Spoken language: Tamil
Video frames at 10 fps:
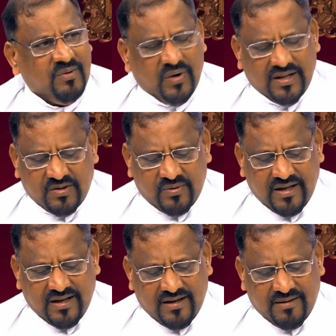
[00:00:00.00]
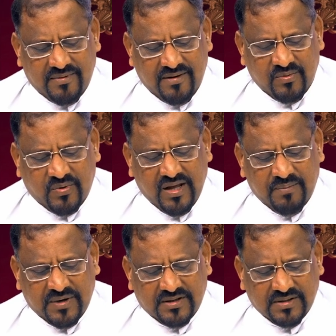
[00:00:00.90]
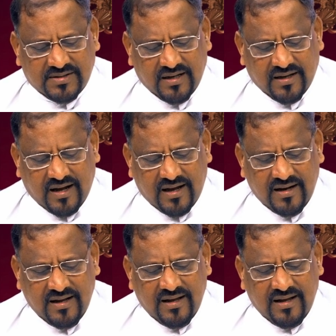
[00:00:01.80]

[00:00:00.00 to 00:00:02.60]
குலத்தினுடைய கொடியை பிடித்து செல்கிறார்